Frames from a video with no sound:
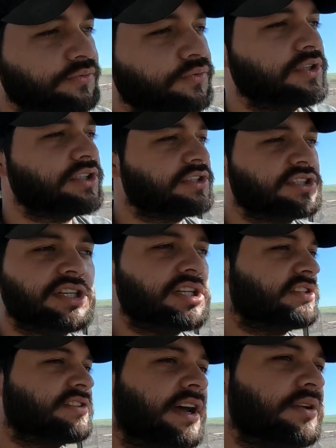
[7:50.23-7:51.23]
de
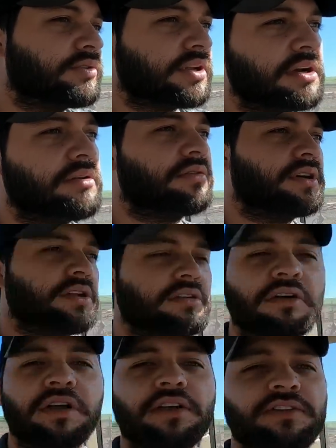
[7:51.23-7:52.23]
fungicida, saiu tranquilo e
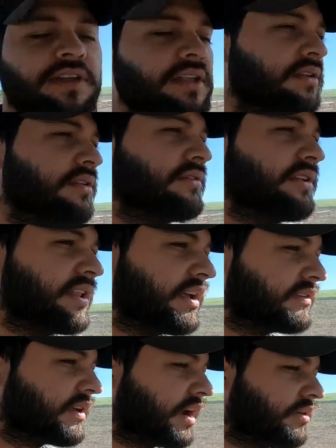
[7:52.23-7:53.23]
colheu
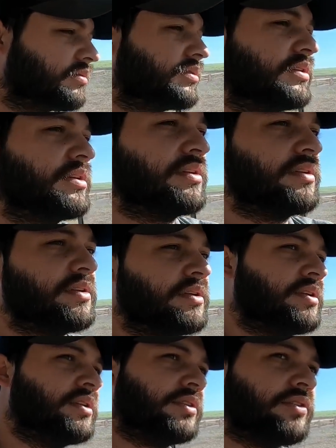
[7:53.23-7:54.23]
190 sacos.
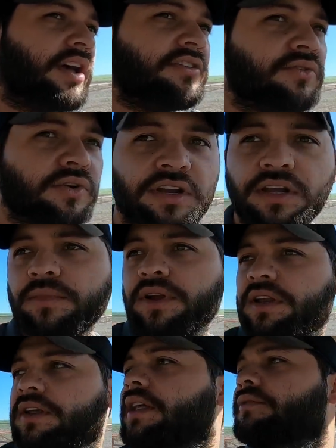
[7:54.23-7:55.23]
Nós colhimos
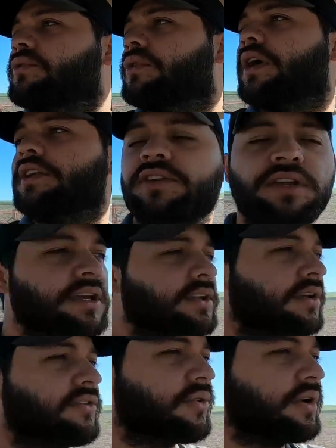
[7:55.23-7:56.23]
ali, teve um lote ali que
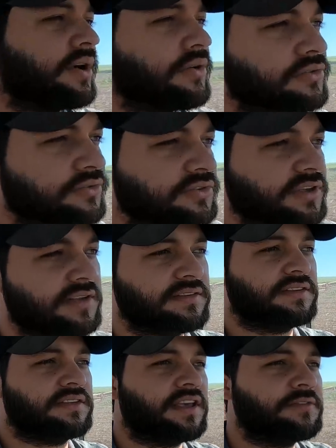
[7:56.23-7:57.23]
nós colheu os
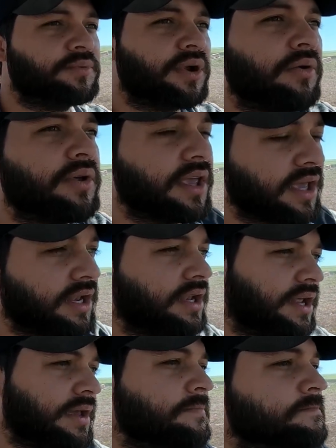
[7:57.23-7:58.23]
206 por
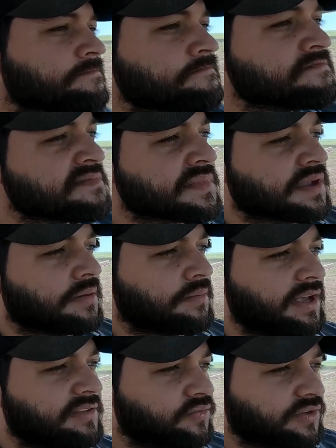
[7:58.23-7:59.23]
alqueire, né?
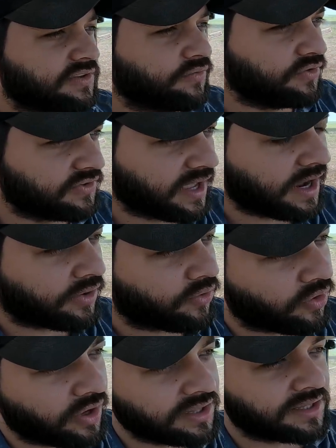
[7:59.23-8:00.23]
Mas se você fizer a
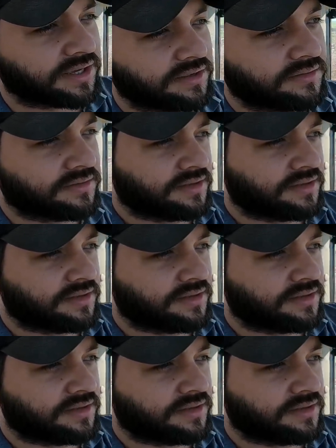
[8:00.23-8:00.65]
conta,